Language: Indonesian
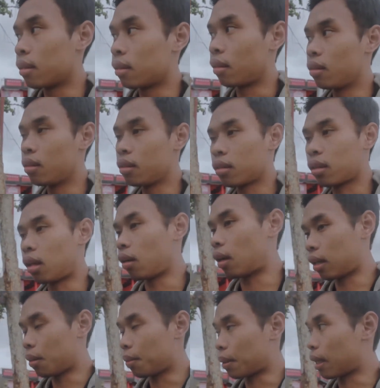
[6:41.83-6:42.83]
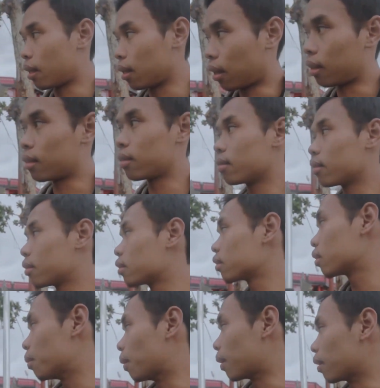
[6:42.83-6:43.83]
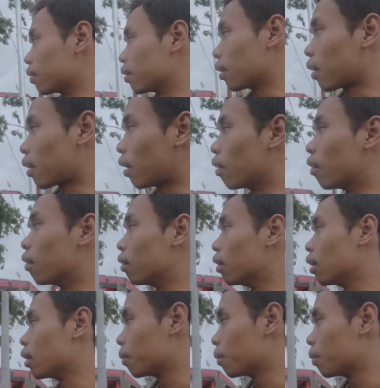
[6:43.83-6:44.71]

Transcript: terus kalau ada perandingan coba nanti kalau